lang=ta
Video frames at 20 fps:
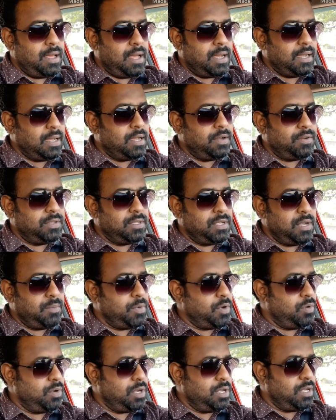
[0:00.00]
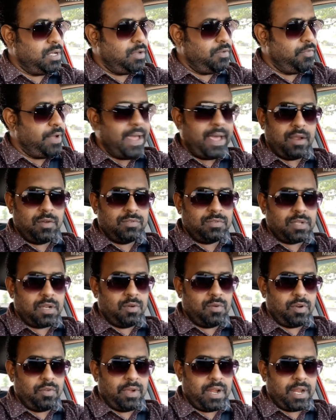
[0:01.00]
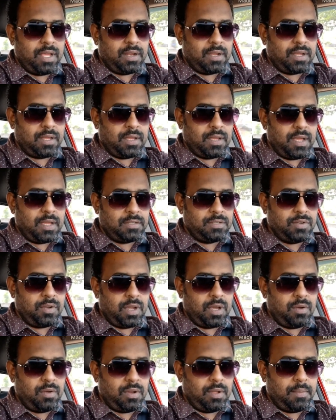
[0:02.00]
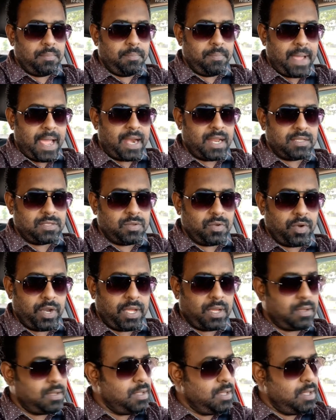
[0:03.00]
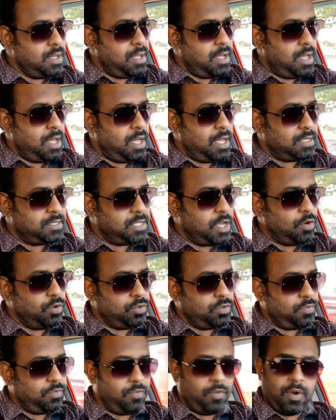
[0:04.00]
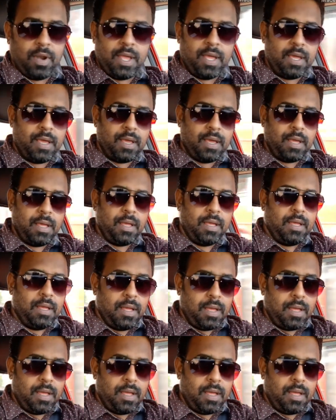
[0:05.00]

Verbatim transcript: அங்கே வந்து நம்ம ஒரு வேர் ஹவுஸில் ஒரு வேலை இருக்குது ஆக்சுவலாக ஒரு பேனாசோனிக் சவுத் ஃபுல்லாக